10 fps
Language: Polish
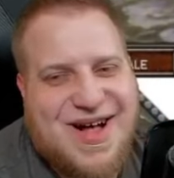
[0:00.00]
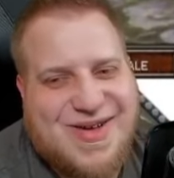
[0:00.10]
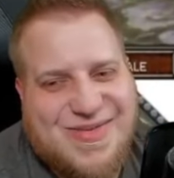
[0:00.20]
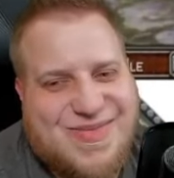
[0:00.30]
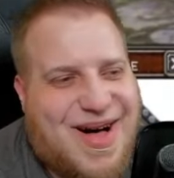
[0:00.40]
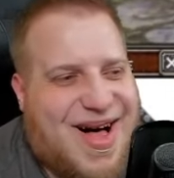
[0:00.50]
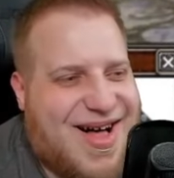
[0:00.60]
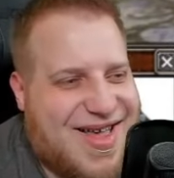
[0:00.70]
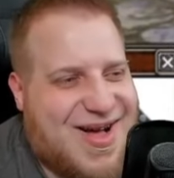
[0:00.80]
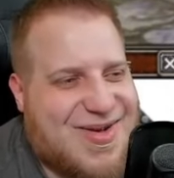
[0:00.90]
Jakub ma,
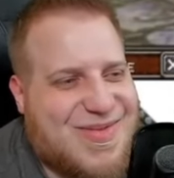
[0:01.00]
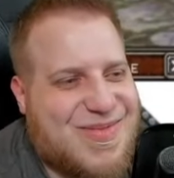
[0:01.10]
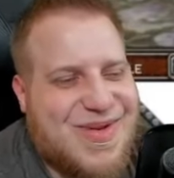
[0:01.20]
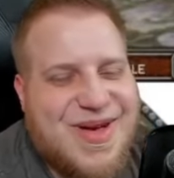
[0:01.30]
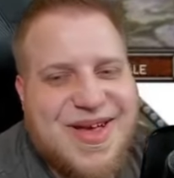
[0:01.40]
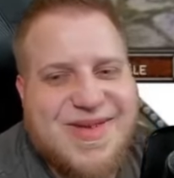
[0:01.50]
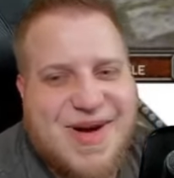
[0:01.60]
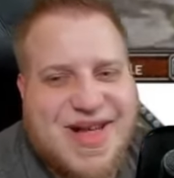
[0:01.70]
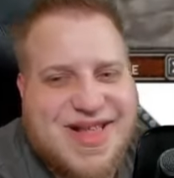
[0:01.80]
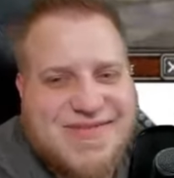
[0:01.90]
Jakub
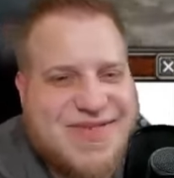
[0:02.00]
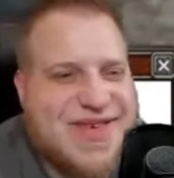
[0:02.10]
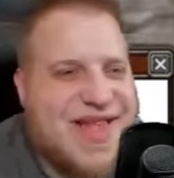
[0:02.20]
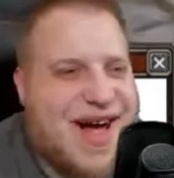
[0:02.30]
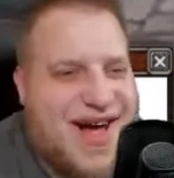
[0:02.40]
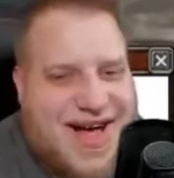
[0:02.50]
ma zwida.